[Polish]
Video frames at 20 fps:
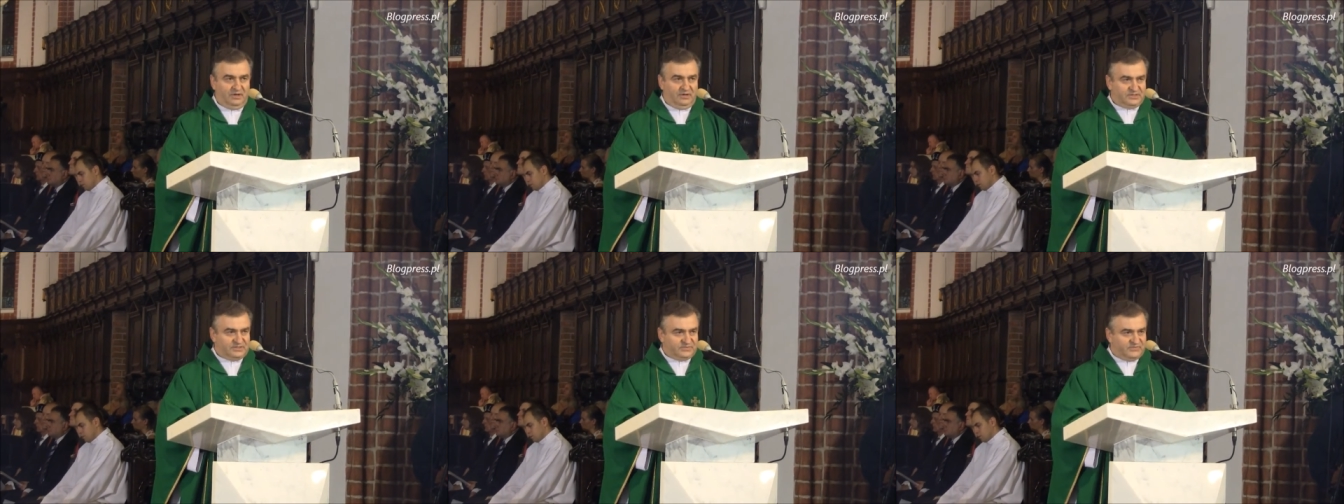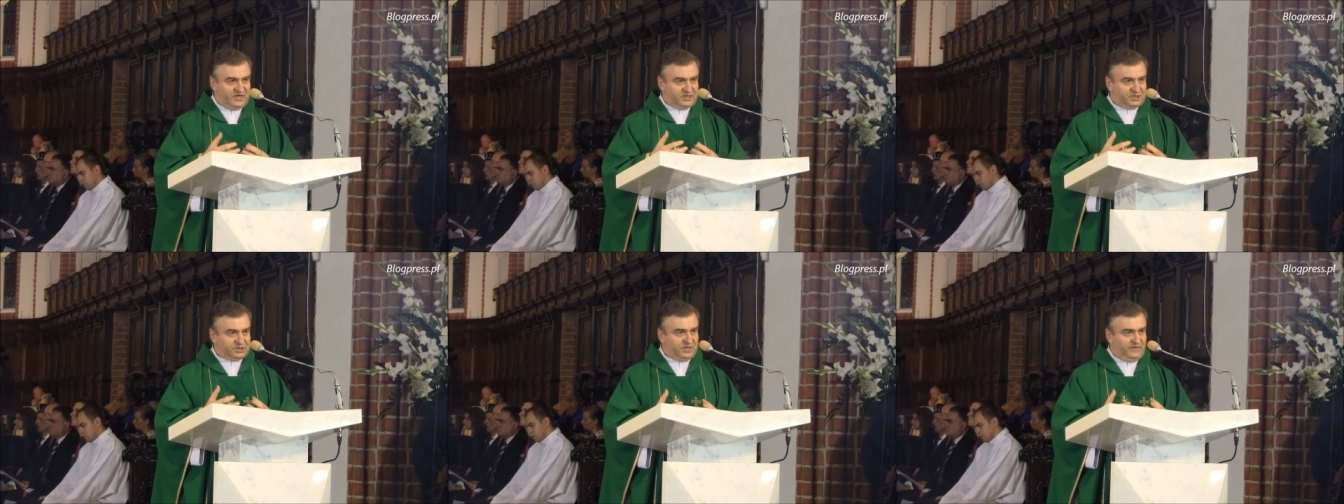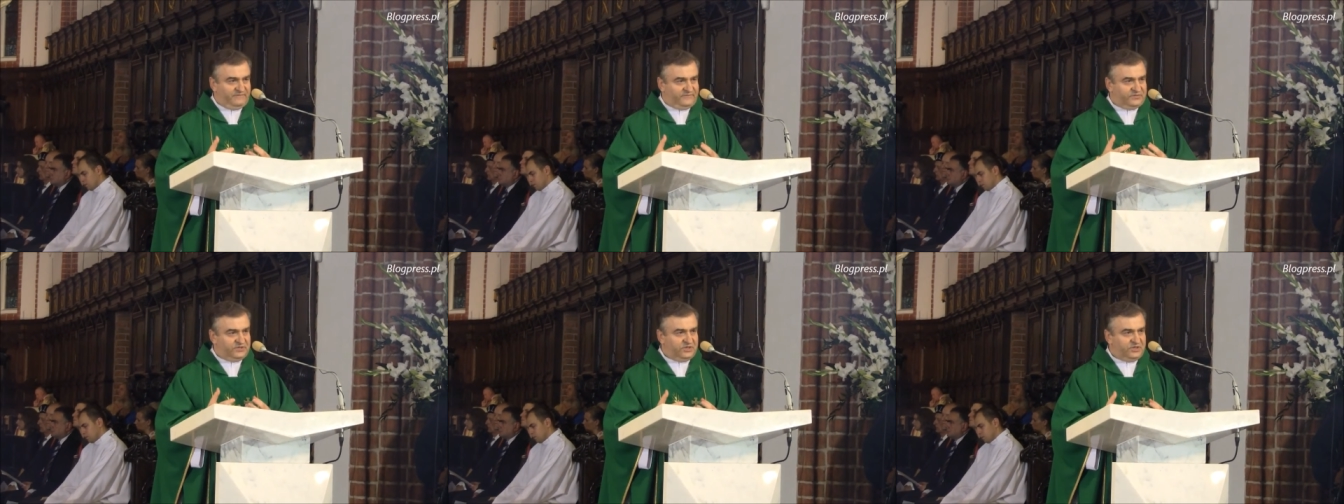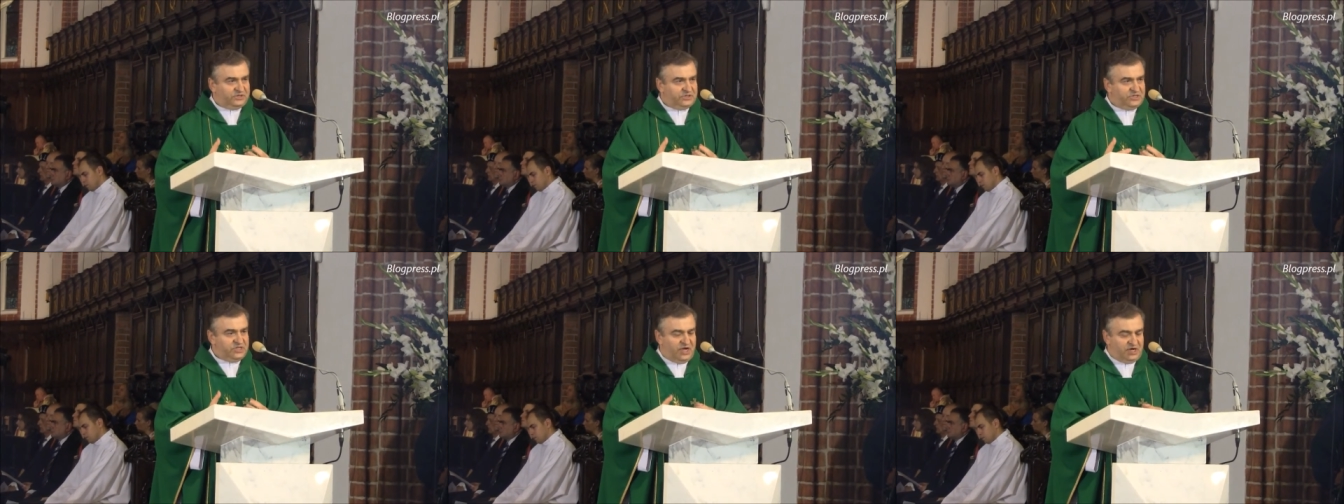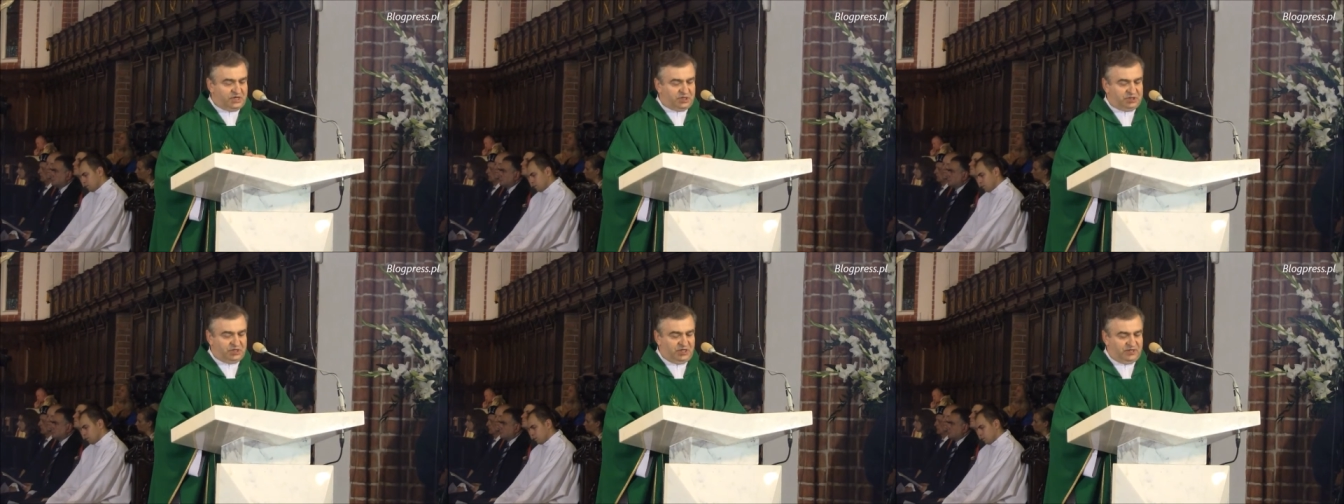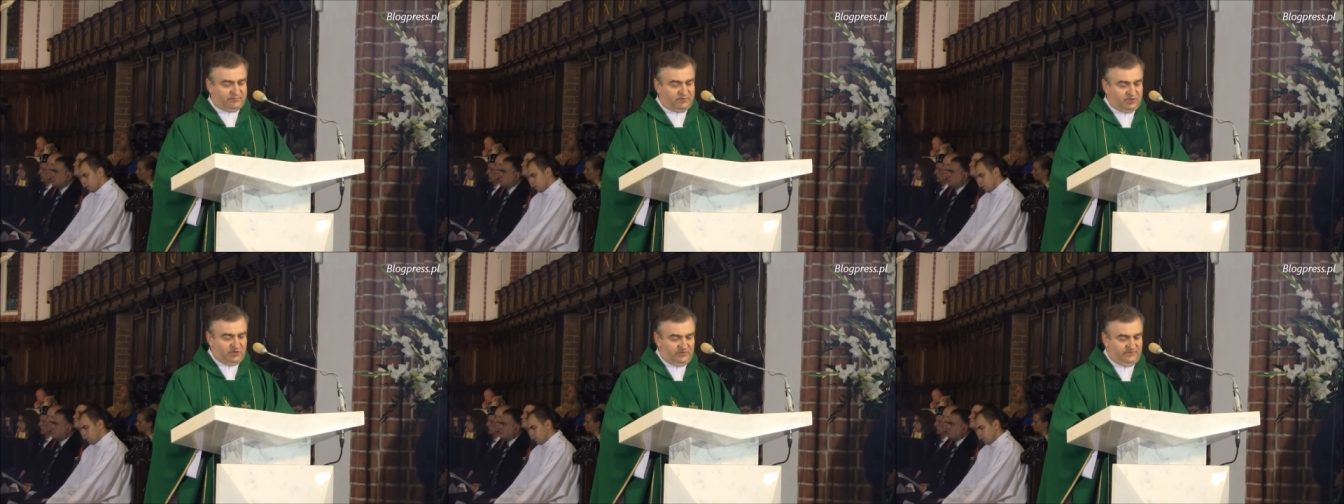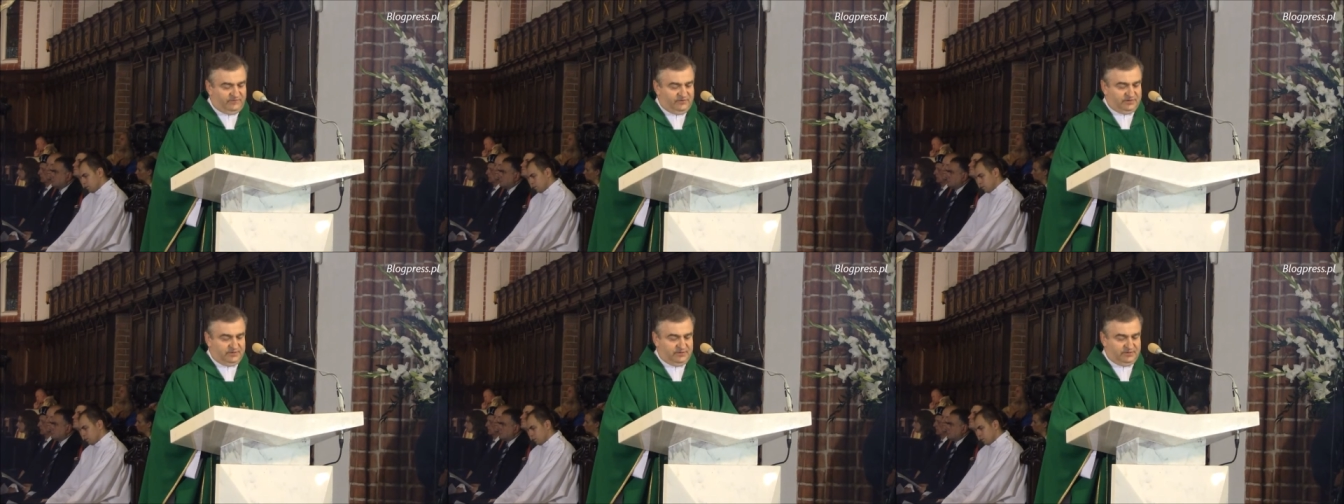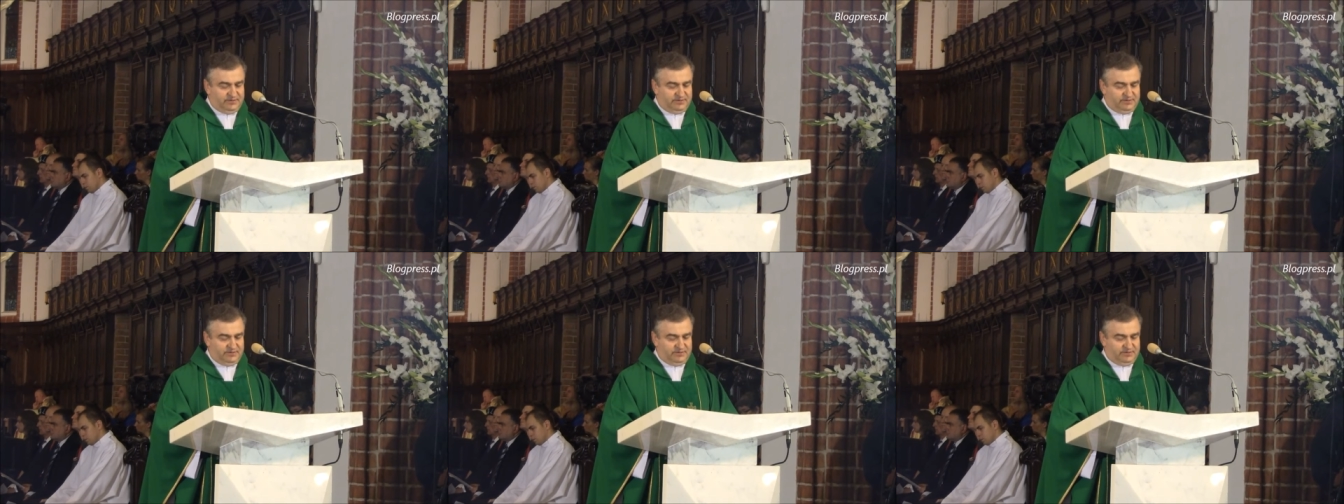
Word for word: zwłaszcza w tych dniach sierpniowych.